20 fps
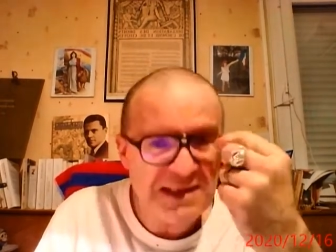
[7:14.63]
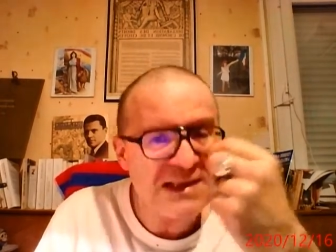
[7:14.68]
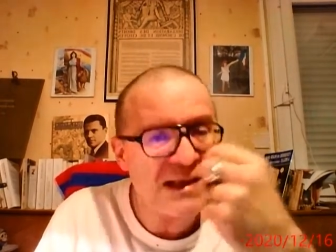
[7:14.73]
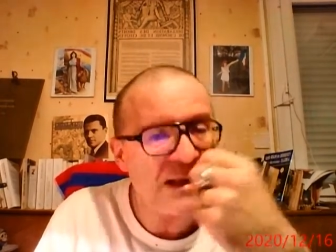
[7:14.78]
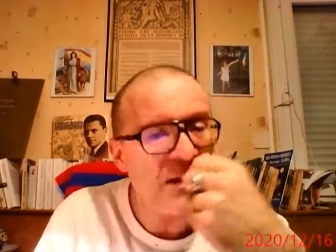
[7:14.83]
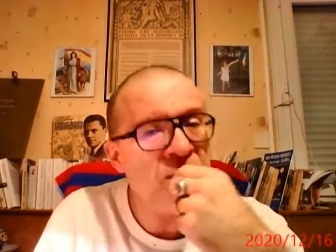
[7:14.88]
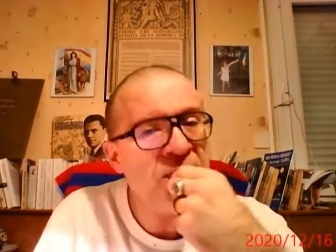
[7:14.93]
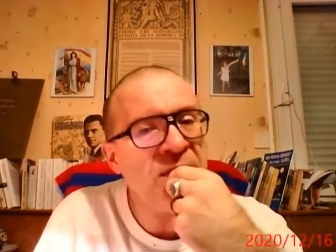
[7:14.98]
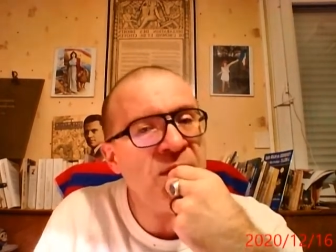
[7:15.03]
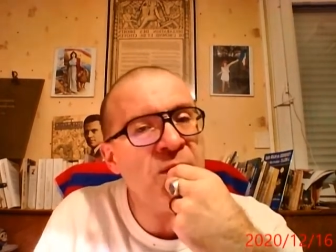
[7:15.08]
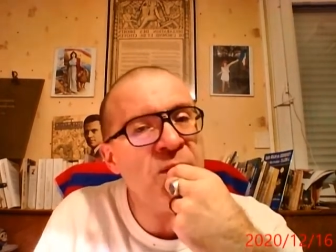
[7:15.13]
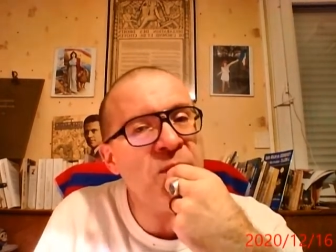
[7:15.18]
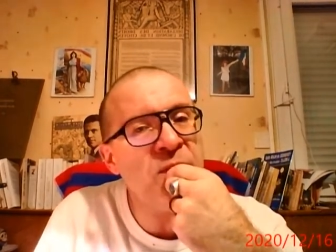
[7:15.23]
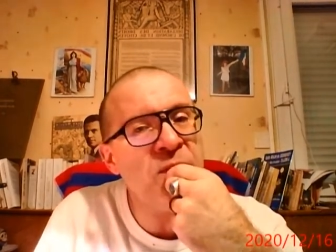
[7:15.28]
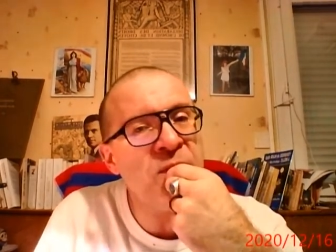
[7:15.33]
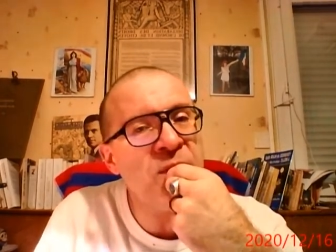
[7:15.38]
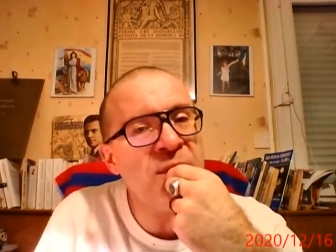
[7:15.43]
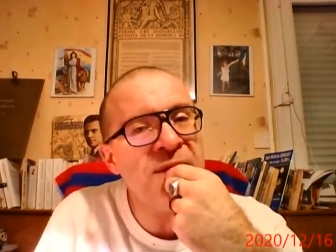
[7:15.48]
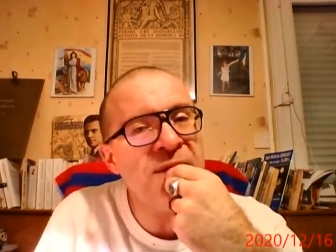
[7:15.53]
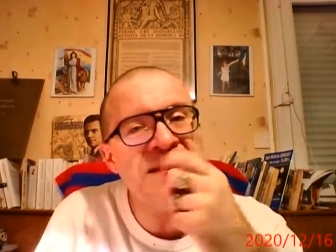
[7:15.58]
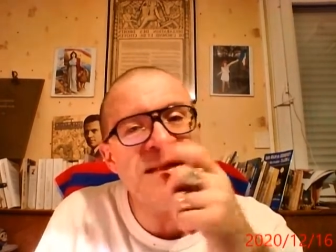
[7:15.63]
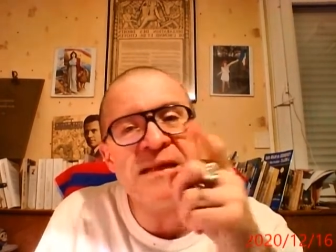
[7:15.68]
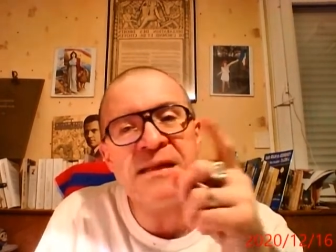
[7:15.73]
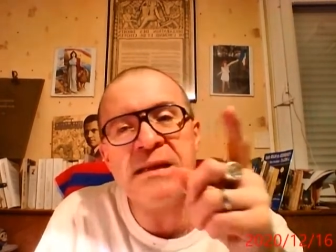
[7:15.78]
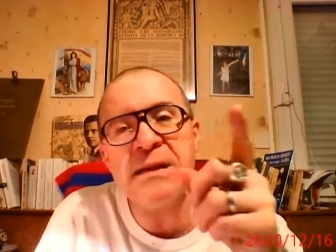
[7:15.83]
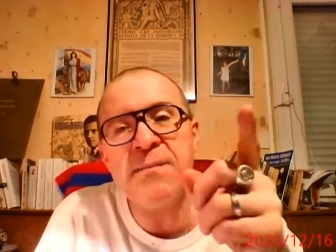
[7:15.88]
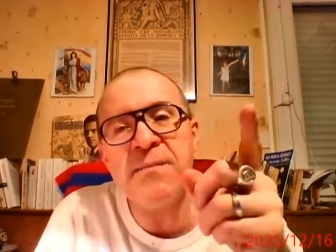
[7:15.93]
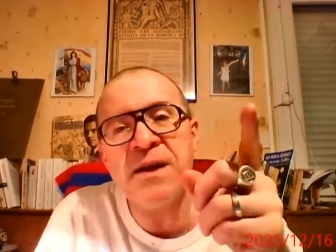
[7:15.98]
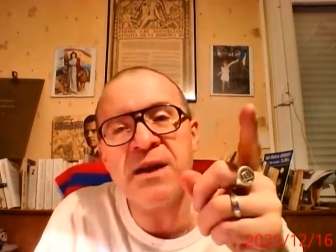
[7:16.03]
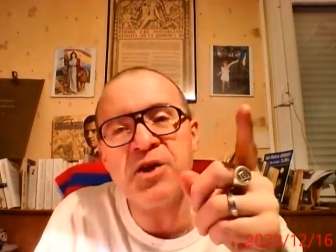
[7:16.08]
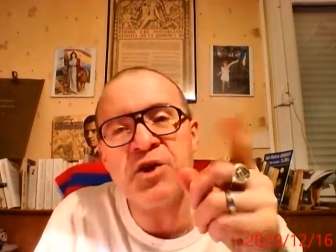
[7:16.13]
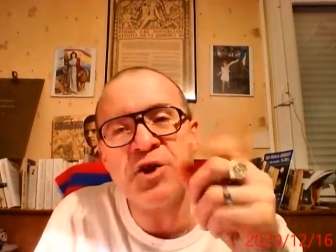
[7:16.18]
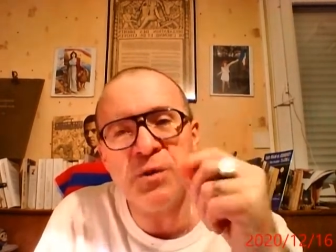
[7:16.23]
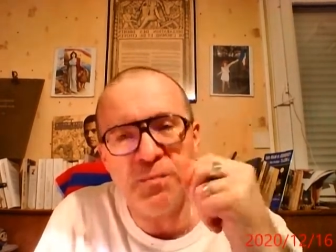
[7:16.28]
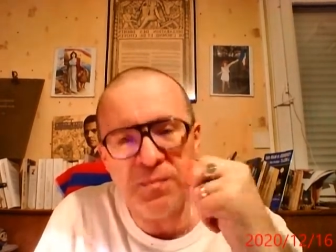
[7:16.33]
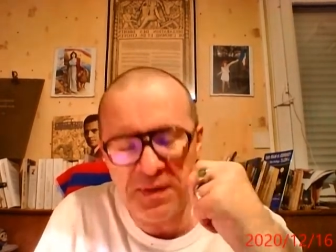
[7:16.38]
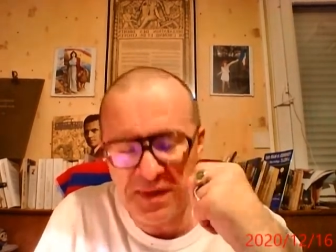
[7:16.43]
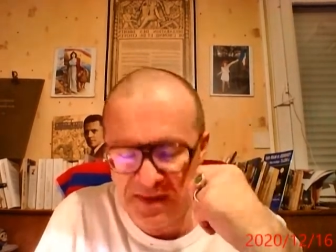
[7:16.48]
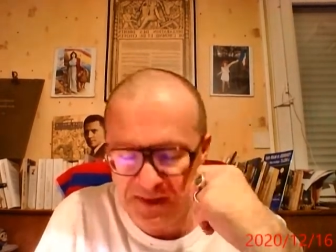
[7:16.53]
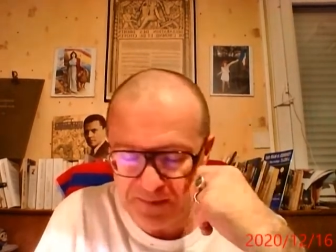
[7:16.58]
ça doit être le 17e
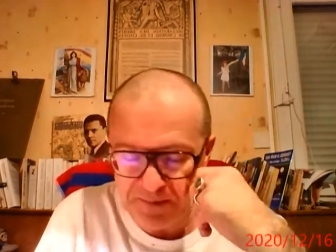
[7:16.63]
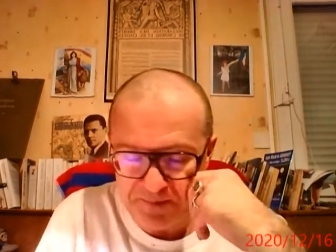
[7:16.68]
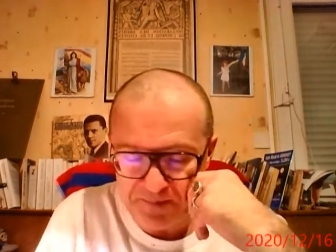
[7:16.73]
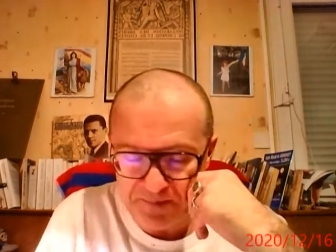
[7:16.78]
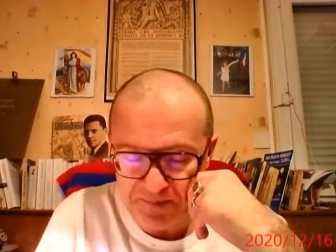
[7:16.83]
RGP.